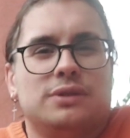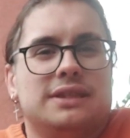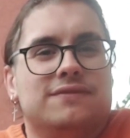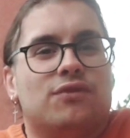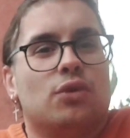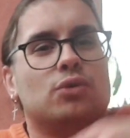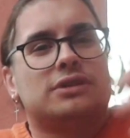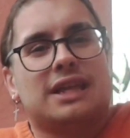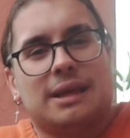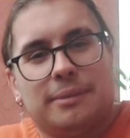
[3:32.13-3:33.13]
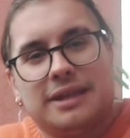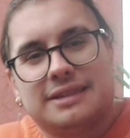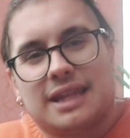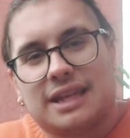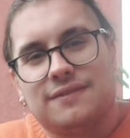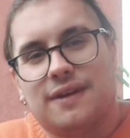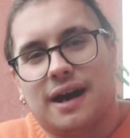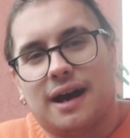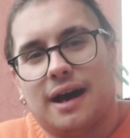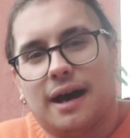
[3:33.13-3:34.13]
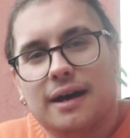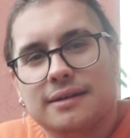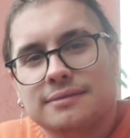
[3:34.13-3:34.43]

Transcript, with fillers: quindi involontariamente arriva